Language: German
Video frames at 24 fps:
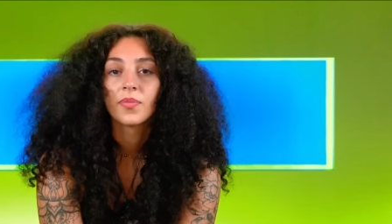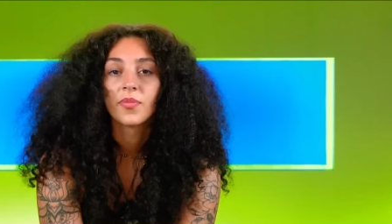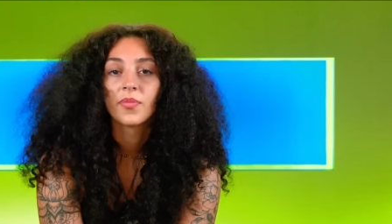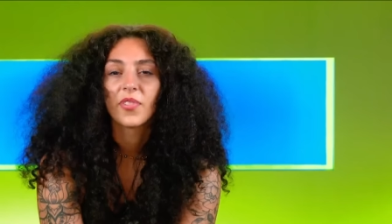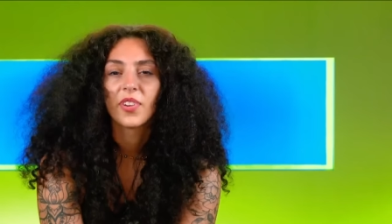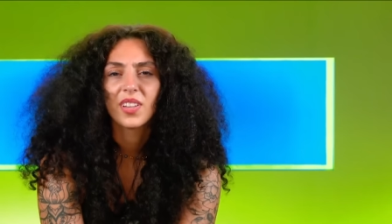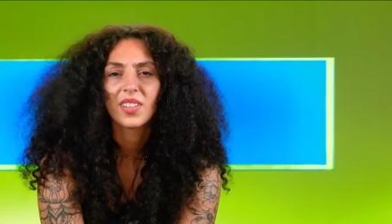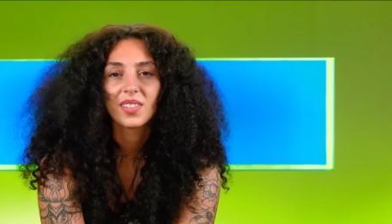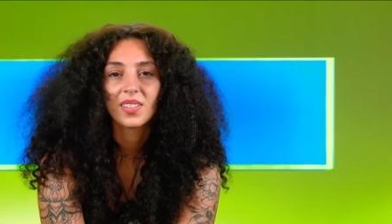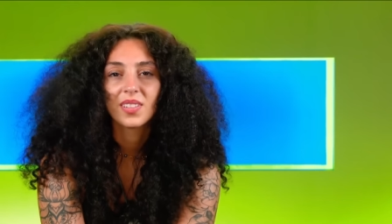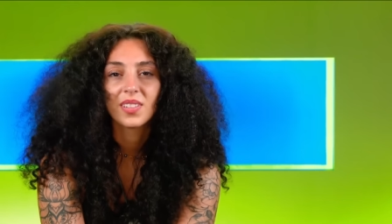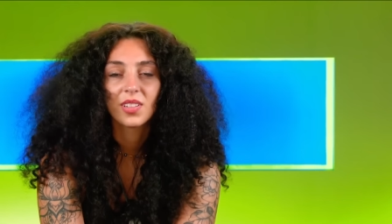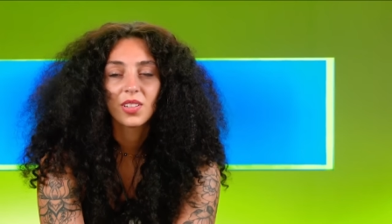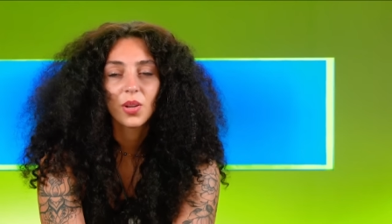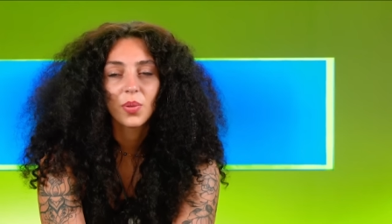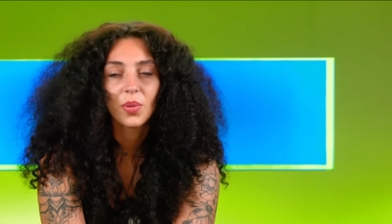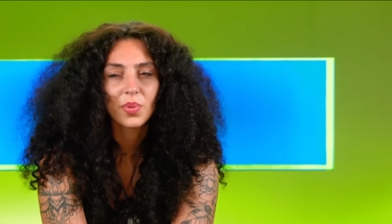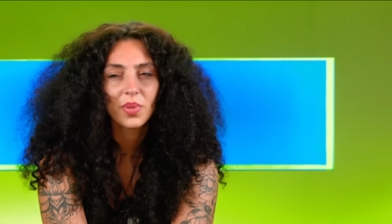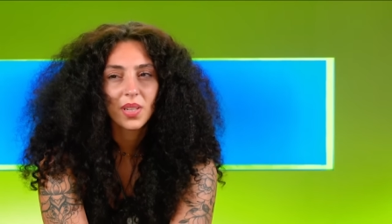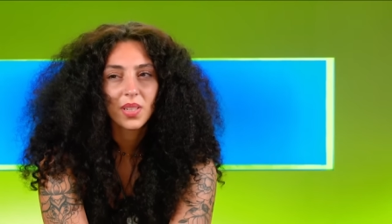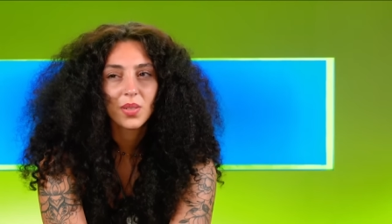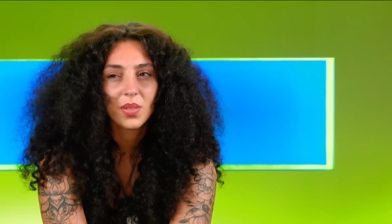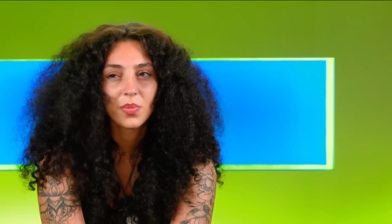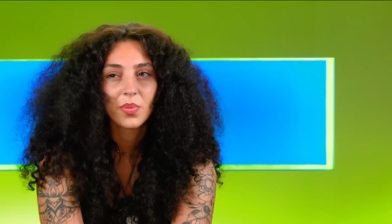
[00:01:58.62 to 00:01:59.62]
Weiß ich
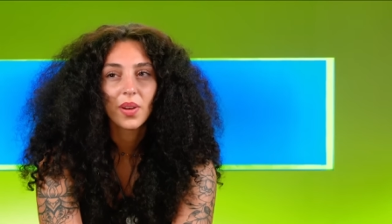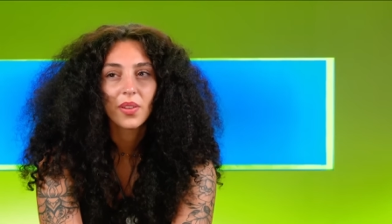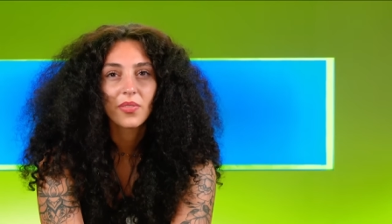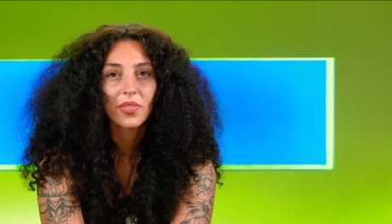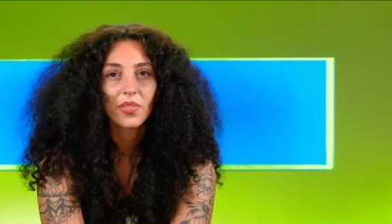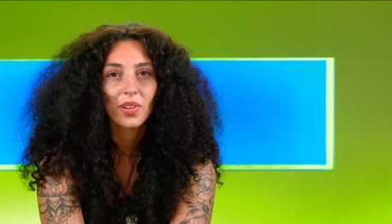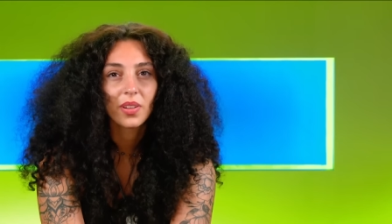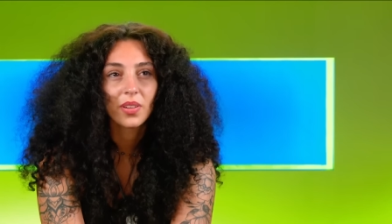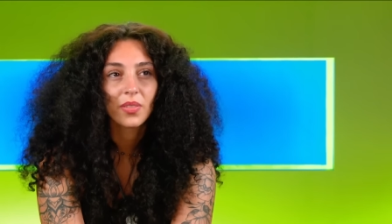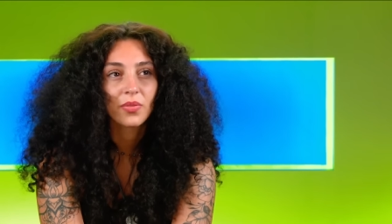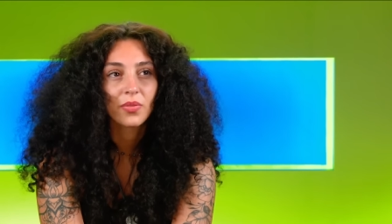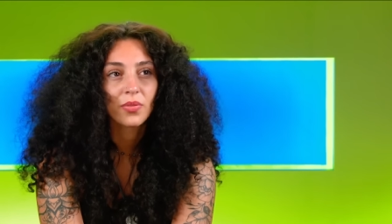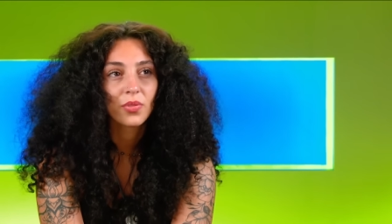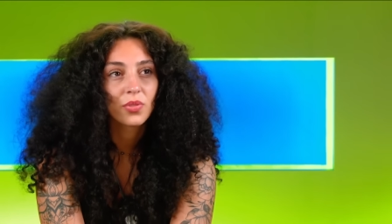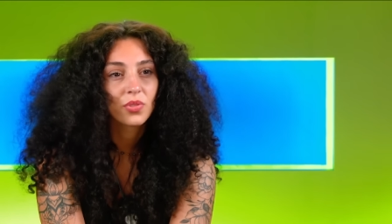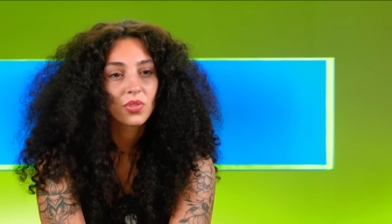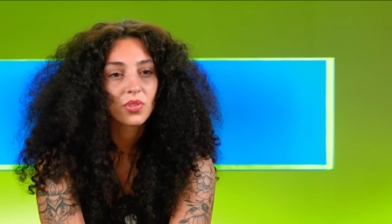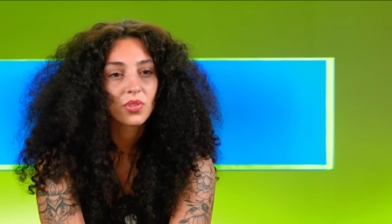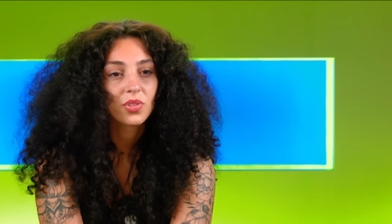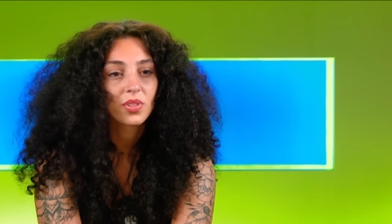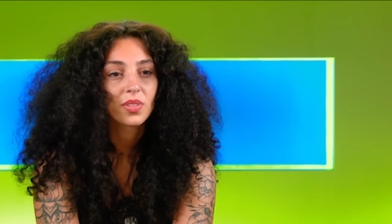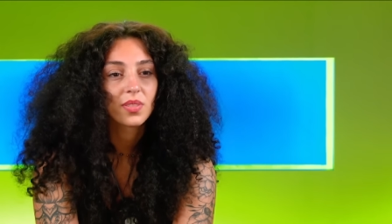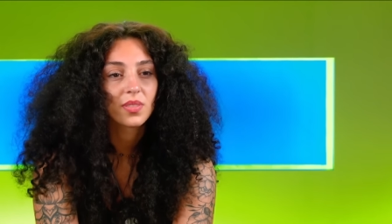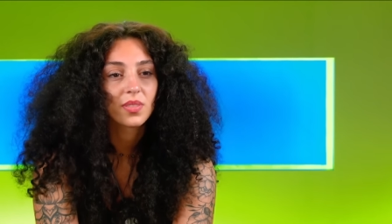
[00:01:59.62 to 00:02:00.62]
glaube, ich hätte mir einfach
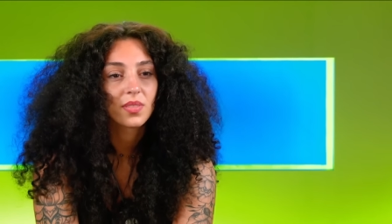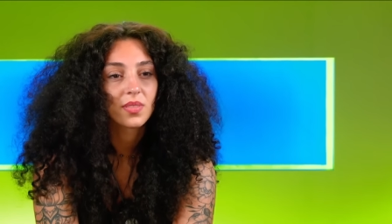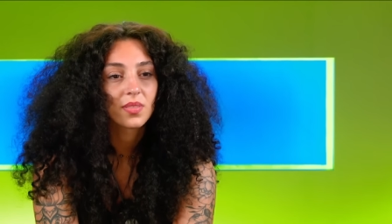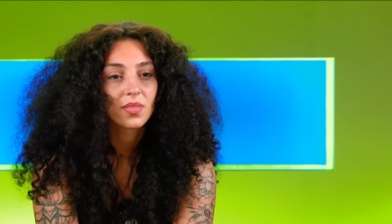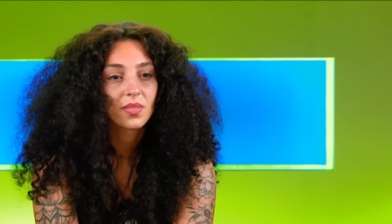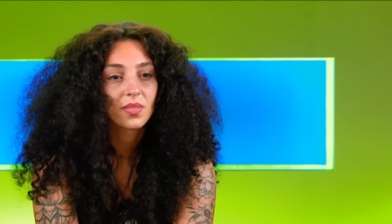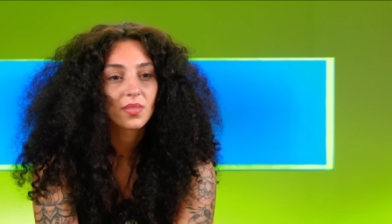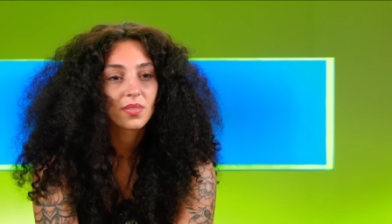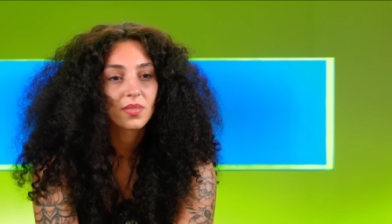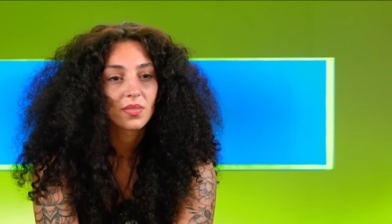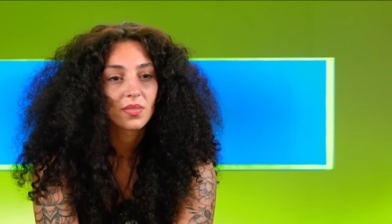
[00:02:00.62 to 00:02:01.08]
gewünscht, dass